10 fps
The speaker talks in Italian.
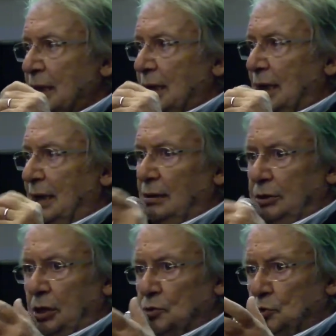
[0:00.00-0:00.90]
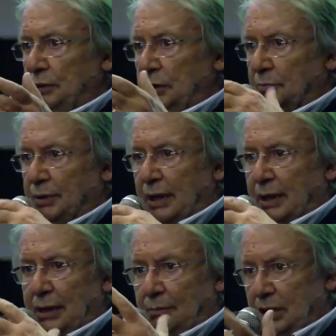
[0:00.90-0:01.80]
e lo dico subito
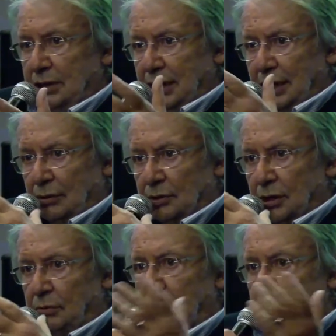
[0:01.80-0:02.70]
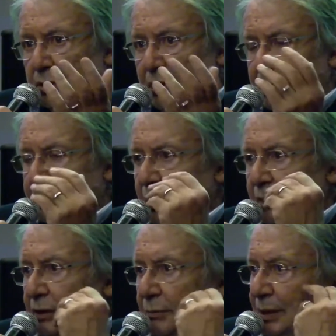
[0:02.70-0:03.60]
per gli amici che hanno seguito alla
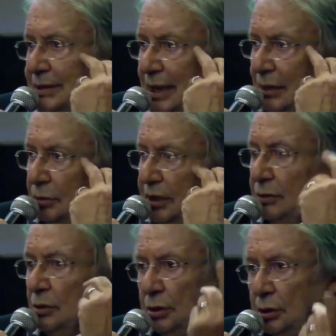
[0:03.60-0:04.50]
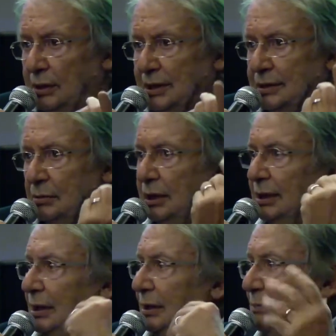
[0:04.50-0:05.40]
Trevi in passato, che hanno continuato a
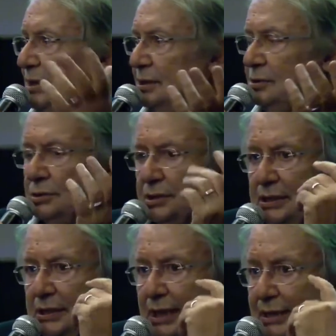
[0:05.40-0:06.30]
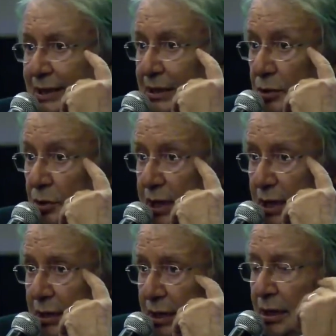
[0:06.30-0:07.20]
seguirle nei mesi scorsi nella Sala
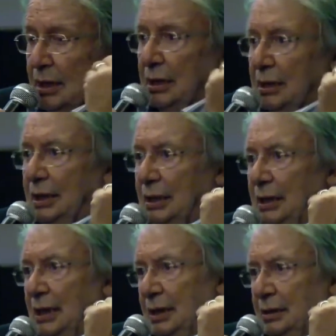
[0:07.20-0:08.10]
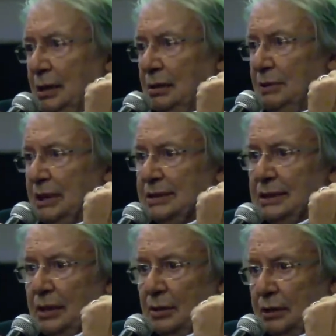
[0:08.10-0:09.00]
Rocca del, del
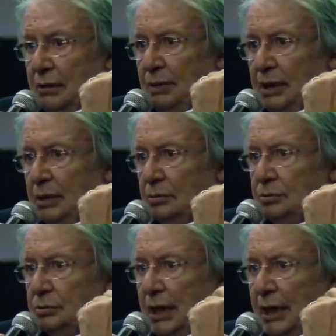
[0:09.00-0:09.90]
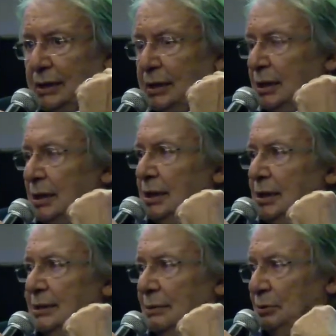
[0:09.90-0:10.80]
Ministero dei Beni Culturali,
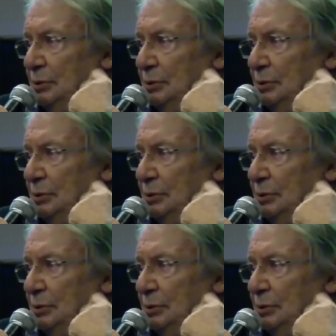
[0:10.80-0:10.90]
e siamo